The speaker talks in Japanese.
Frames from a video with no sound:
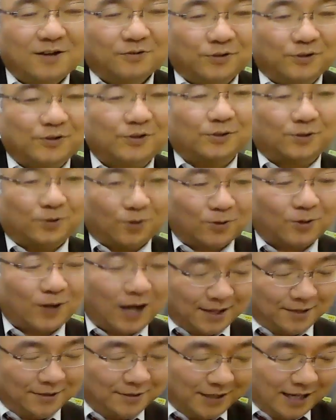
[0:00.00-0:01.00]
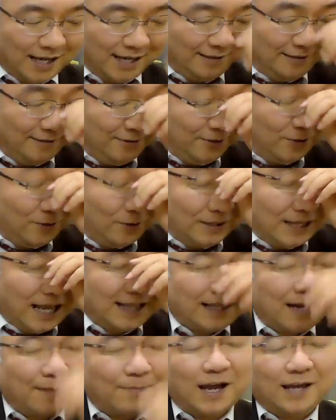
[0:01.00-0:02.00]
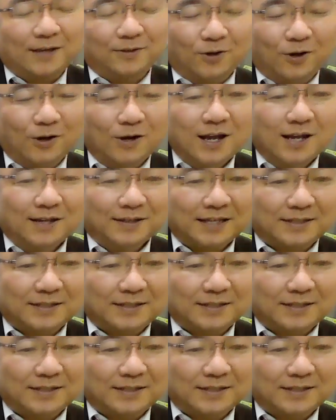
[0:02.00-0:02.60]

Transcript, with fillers: 福都とかいうような名前の